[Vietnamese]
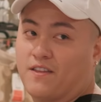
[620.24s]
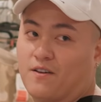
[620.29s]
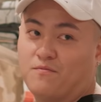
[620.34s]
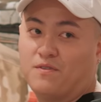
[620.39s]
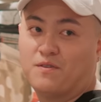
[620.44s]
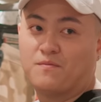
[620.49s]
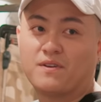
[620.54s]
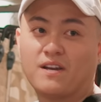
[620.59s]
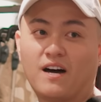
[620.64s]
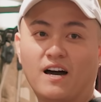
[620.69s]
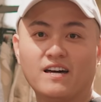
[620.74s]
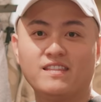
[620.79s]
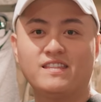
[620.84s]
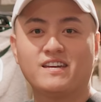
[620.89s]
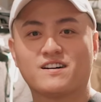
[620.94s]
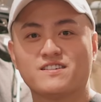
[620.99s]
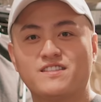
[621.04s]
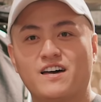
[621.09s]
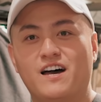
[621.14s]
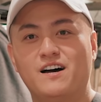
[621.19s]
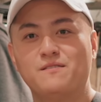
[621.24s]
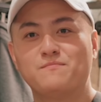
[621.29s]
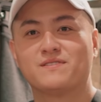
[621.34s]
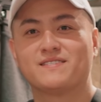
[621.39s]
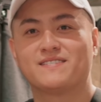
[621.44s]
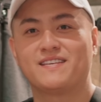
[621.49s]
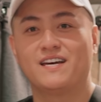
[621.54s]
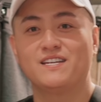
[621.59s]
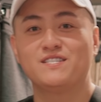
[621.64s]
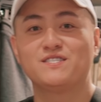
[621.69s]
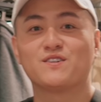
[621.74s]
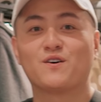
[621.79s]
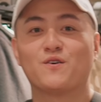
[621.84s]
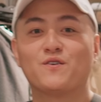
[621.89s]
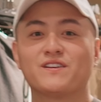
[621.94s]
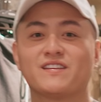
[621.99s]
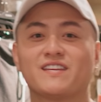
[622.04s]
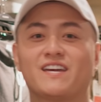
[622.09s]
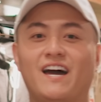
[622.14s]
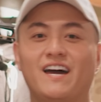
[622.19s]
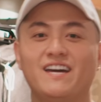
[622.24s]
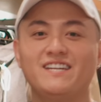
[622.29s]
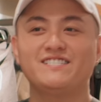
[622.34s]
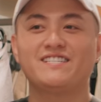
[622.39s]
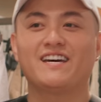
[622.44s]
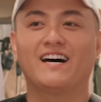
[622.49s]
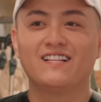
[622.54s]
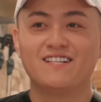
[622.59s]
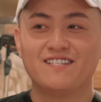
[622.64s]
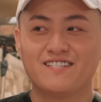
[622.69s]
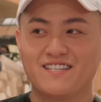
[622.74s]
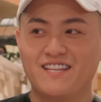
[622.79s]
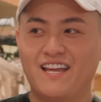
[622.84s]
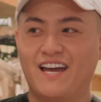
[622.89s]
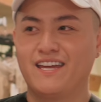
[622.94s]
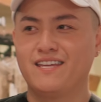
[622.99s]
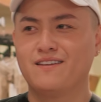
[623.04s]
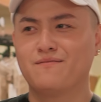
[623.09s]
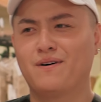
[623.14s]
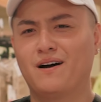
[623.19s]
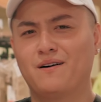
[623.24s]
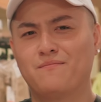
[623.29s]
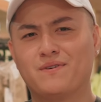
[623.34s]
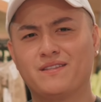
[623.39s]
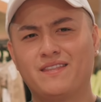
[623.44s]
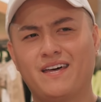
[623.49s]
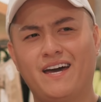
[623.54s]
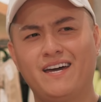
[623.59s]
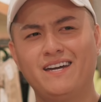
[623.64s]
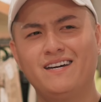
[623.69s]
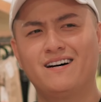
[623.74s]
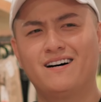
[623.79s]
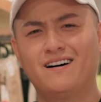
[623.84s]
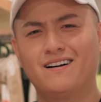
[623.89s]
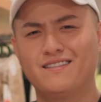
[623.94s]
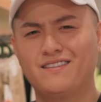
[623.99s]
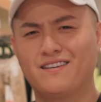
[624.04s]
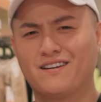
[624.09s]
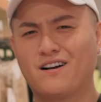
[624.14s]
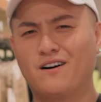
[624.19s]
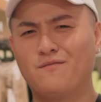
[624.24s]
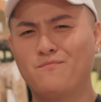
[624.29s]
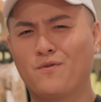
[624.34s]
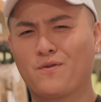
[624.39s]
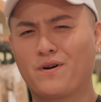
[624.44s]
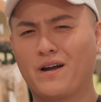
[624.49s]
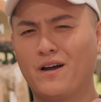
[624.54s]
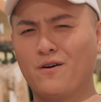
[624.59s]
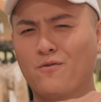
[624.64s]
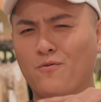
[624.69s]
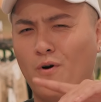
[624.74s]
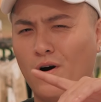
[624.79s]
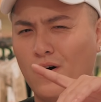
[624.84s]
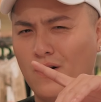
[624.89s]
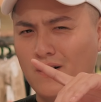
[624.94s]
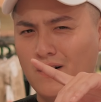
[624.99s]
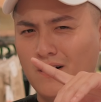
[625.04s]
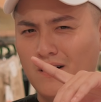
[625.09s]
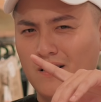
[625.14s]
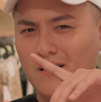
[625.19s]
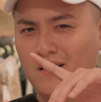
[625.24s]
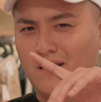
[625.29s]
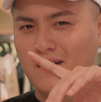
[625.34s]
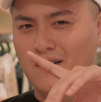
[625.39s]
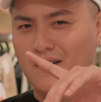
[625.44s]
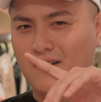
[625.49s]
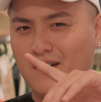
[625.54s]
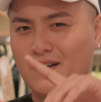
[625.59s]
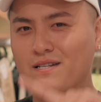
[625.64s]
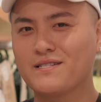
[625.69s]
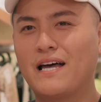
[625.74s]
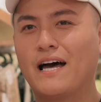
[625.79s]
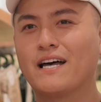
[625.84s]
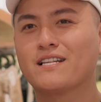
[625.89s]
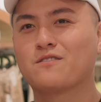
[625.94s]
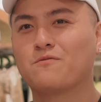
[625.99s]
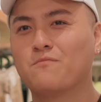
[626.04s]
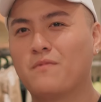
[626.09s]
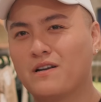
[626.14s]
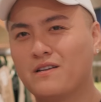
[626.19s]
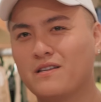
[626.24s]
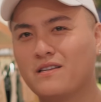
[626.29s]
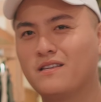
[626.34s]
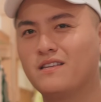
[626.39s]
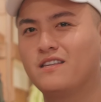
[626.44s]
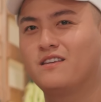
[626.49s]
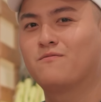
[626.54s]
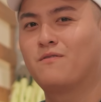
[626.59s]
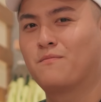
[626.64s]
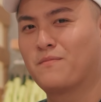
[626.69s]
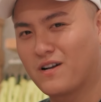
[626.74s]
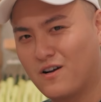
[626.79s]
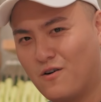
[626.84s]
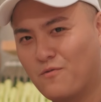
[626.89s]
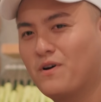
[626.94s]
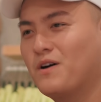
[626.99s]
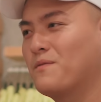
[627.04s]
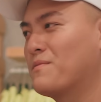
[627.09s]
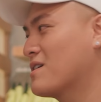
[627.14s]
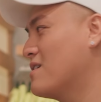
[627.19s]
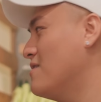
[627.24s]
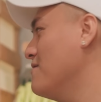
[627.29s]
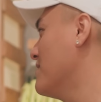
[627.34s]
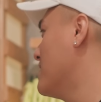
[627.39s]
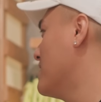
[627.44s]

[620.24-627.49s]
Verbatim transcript: Và giống như mình nói thì có thể mình sẽ join cái challenge này, nhưng mà mình thấy chỉ có một cái quần có size của mình, nhưng mà mình không biết là mình có